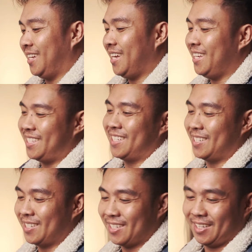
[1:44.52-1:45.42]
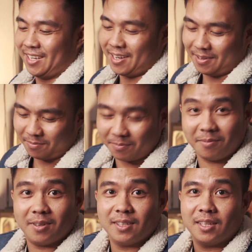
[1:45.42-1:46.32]
Guys, and
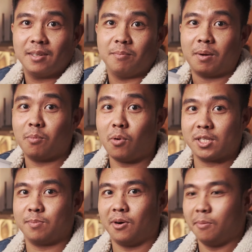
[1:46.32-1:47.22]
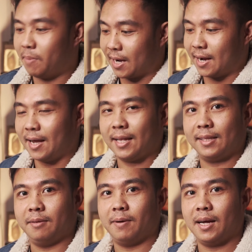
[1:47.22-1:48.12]
pagbukas mo, pag agad,
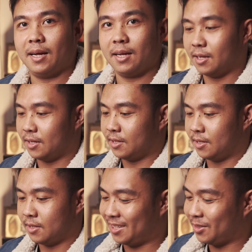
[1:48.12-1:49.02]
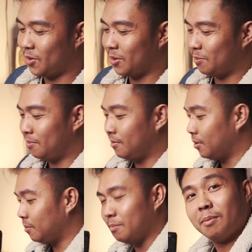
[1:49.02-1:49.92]
di ba? Ito
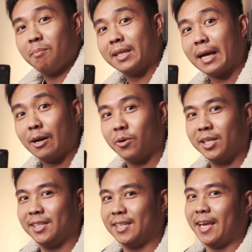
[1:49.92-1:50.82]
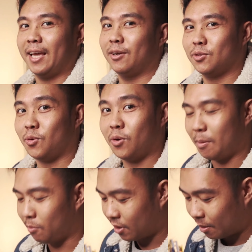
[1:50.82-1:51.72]
yung matagal kong hinintay eh. Gusto kong ham-